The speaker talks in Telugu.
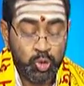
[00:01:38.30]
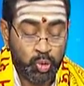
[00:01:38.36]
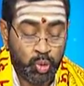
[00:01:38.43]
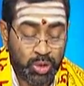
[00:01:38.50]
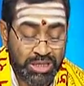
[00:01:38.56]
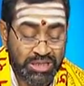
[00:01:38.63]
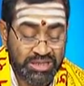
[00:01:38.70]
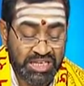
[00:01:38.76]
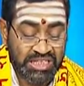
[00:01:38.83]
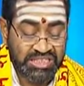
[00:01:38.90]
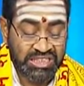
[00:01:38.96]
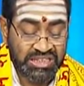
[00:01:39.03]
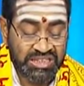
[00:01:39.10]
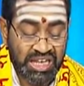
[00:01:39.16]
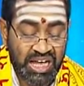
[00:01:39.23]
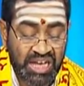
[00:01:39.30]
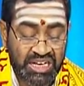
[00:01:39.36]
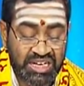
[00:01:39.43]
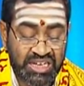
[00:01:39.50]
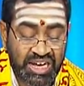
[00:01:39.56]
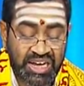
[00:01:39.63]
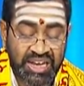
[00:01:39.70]
దురంత
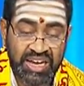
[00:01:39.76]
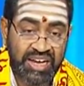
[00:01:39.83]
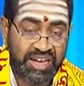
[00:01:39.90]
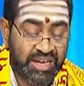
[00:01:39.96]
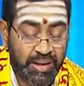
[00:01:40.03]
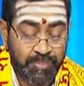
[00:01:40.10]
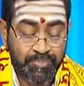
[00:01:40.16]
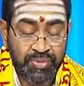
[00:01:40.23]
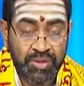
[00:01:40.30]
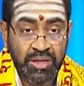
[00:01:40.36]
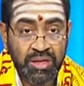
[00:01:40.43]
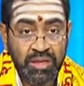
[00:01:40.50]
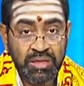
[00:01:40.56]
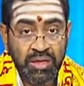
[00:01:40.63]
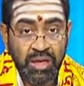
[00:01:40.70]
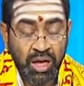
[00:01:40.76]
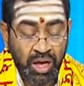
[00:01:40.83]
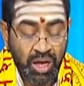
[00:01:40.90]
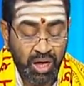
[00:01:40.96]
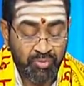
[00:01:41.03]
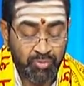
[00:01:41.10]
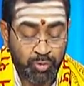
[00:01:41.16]
చింతాగ్రాహేణ
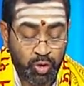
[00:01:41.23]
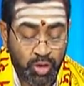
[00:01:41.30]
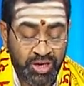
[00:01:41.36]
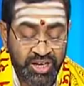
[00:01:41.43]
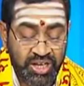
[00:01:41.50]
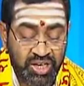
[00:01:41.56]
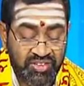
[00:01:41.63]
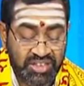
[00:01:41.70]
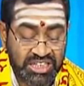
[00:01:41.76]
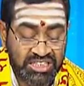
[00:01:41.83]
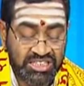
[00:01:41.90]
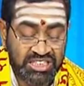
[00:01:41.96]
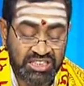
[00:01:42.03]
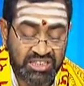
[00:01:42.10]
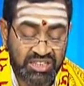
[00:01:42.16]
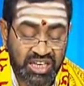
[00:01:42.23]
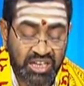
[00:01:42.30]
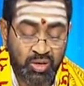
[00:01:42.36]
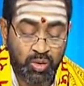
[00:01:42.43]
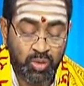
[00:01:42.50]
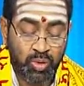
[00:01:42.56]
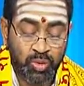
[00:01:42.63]
అంతులేనటువంటి
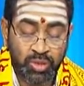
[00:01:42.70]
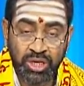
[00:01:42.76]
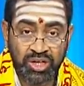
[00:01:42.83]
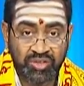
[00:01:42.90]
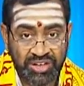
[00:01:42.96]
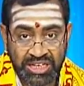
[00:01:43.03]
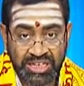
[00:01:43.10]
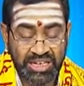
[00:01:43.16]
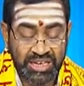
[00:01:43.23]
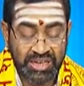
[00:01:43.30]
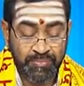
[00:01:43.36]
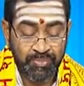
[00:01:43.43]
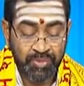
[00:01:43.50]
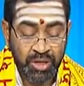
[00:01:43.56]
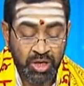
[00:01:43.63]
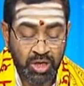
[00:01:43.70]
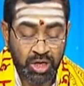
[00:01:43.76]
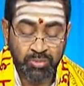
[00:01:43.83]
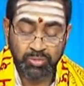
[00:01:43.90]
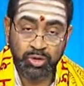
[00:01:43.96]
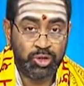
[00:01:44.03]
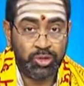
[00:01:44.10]
చింతలో ఉన్నటువంటి
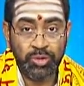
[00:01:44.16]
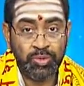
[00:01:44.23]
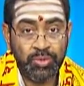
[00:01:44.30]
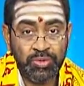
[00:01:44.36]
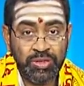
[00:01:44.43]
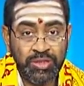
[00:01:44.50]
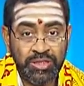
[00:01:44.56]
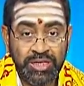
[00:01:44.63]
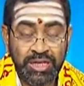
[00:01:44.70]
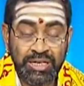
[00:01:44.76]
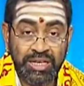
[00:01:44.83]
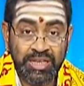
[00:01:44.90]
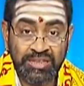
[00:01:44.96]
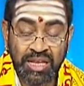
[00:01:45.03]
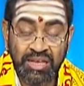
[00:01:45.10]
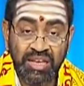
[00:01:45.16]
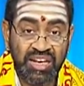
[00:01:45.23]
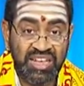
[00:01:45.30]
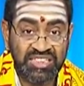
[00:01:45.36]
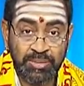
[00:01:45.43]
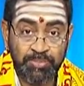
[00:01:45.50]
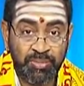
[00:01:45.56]
కంసుడు ఎందుకంటే ఆ తల్లి
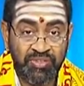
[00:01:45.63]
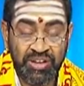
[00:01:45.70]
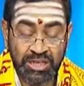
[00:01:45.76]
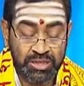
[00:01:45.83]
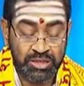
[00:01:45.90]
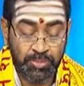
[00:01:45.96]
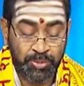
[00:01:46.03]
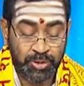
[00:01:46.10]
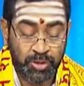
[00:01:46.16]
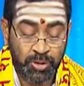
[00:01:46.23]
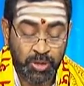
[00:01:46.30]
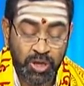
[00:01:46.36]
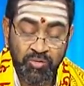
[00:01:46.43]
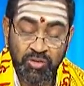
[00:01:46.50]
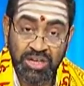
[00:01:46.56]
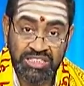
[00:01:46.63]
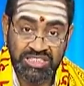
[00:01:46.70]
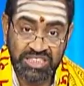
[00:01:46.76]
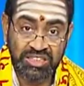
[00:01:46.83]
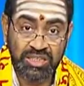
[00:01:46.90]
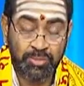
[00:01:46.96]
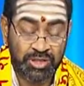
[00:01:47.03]
అలా చెప్పి వెళ్ళింది ఇప్పుడు వాళ్ళ
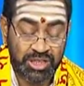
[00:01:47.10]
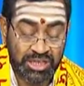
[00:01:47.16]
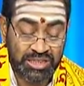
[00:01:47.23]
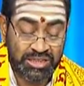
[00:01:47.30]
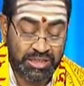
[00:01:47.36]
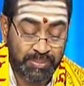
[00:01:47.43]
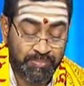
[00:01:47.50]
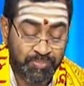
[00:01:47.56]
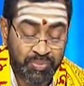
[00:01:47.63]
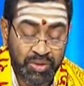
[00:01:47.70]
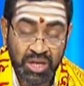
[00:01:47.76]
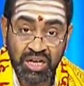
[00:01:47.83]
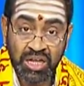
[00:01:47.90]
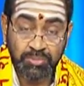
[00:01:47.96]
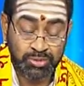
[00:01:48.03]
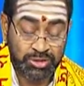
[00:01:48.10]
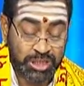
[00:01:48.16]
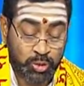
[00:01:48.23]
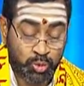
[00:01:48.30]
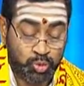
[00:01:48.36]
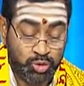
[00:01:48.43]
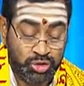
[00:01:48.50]
చింత మొదలైంది కంస
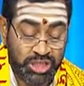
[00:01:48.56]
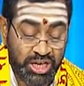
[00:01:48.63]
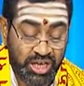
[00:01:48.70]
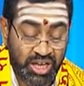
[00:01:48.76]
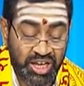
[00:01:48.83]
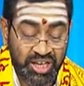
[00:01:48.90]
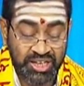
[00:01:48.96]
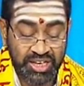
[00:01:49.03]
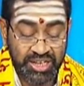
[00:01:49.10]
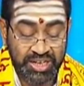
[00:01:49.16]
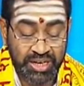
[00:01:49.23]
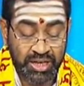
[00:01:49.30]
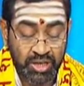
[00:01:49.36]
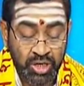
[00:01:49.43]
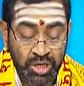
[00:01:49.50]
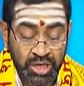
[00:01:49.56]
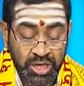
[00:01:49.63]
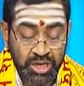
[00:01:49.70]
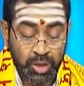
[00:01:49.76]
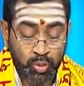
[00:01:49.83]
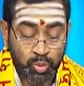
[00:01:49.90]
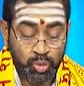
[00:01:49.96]
కుంజరహ అన్నారు ఇక్కడ
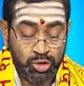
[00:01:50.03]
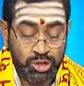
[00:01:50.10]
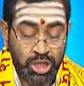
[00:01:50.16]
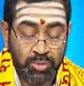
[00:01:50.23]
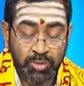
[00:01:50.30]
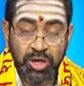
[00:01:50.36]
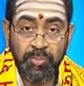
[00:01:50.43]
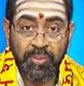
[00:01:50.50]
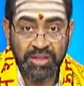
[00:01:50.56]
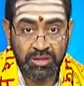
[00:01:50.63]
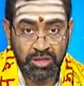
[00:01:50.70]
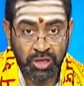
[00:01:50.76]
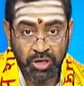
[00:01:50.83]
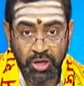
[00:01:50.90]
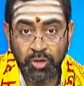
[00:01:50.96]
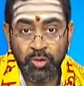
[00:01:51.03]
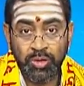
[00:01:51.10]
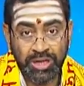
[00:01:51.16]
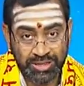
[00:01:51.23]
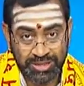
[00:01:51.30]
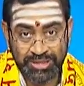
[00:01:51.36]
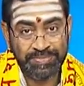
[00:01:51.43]
ఇక్కడ కుంజరం అంటే పెద్ద
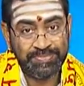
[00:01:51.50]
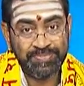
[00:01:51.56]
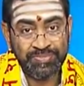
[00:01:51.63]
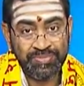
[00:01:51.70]
అని అర్థం